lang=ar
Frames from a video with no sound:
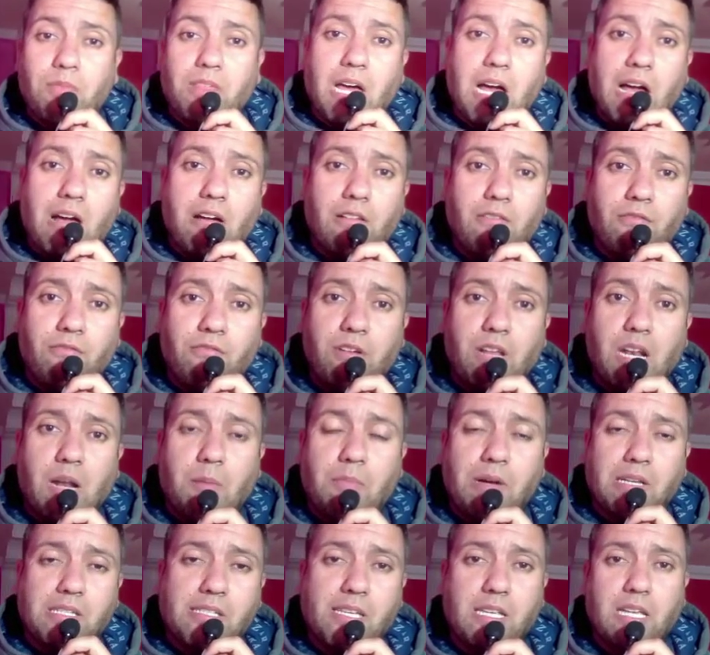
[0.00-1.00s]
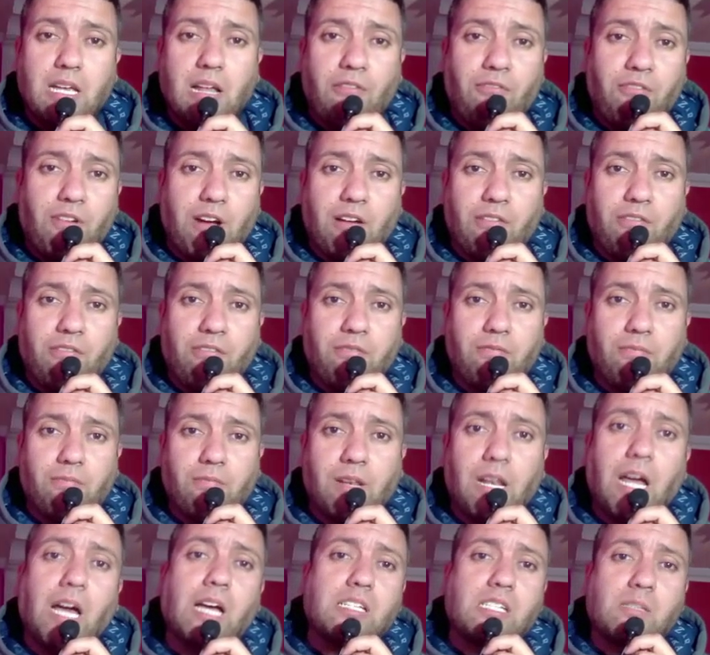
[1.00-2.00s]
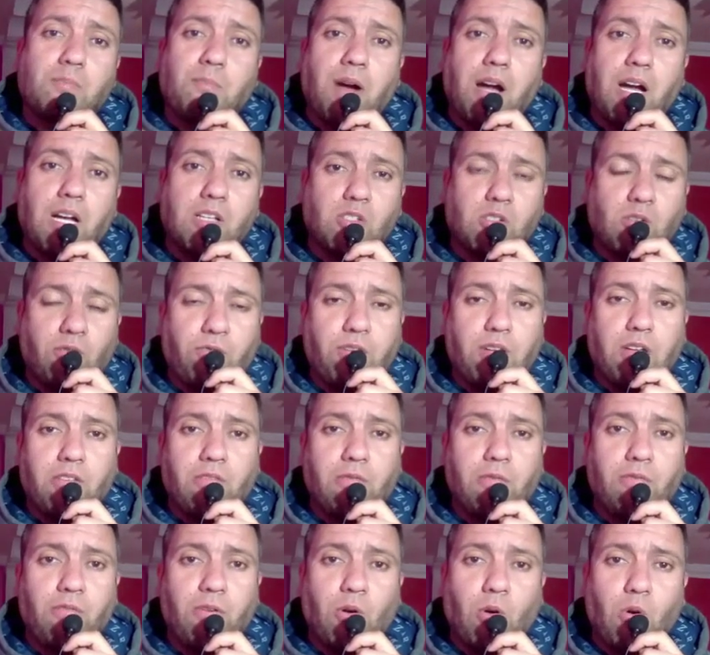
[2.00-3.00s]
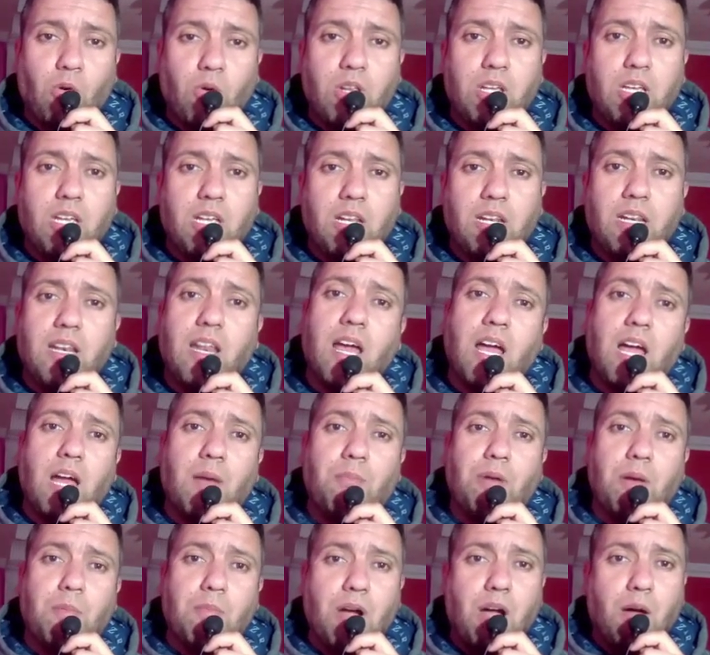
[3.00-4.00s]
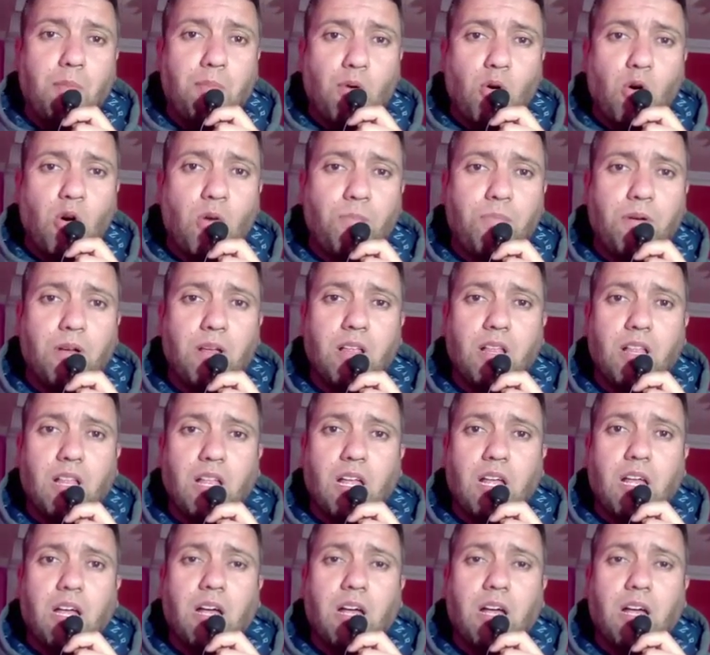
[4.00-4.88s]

لو أمضى في لماسيا الفاف لأصبح سفيان فيغولي اللاعب المحبوب